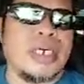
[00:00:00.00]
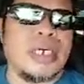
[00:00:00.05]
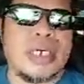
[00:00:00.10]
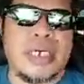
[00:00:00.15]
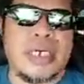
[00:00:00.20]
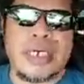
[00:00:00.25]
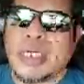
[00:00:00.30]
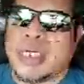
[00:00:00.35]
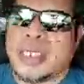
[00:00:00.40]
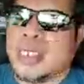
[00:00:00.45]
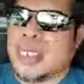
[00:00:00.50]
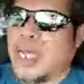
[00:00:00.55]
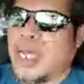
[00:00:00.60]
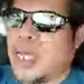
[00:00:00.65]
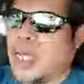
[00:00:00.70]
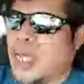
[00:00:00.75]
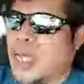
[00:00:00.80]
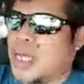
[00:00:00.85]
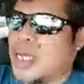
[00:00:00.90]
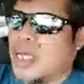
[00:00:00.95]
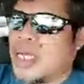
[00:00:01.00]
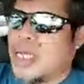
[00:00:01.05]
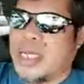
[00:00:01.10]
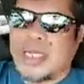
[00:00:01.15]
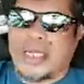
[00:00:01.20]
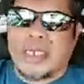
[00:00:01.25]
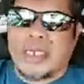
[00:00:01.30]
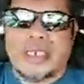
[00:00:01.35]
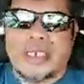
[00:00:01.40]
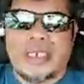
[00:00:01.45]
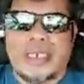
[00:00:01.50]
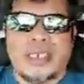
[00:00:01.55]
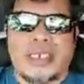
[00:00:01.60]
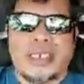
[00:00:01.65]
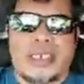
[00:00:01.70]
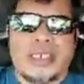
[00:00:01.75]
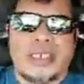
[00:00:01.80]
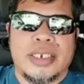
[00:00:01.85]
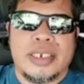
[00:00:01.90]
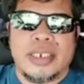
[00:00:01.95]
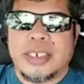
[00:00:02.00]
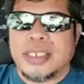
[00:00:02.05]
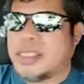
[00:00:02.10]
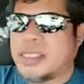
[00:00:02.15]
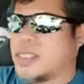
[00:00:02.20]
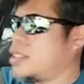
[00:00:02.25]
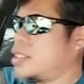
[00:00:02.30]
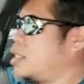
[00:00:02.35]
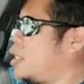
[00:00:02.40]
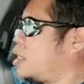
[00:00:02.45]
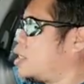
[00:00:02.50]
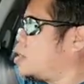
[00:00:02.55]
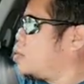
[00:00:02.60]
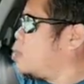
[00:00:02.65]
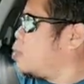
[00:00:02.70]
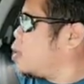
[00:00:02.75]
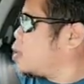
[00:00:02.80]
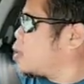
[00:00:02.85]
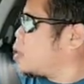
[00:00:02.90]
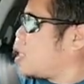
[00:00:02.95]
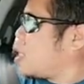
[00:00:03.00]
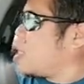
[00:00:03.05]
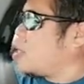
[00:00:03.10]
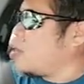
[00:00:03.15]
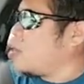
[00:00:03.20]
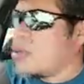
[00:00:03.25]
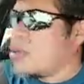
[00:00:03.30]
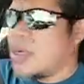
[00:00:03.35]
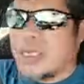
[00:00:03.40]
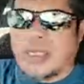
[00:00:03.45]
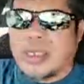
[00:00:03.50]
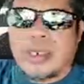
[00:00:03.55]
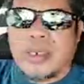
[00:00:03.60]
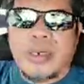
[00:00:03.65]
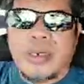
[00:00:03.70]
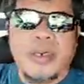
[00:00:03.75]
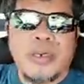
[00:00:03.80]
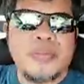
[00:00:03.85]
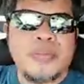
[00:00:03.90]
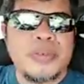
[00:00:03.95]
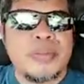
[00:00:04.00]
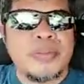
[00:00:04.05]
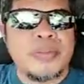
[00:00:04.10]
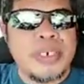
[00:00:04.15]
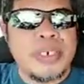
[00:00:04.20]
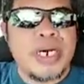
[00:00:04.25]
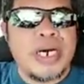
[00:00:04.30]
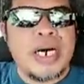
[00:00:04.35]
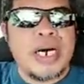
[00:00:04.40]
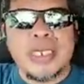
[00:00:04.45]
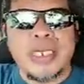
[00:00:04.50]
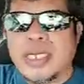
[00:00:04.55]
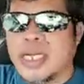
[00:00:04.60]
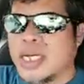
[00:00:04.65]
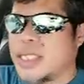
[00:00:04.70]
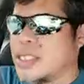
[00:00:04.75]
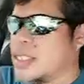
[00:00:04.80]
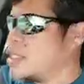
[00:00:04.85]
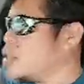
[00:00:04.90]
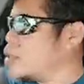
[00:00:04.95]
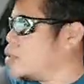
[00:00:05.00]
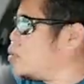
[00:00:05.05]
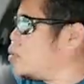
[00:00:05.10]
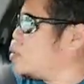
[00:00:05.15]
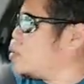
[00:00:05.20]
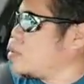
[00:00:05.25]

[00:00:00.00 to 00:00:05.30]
Yan. Dito lang tayo mga drops. na natin yung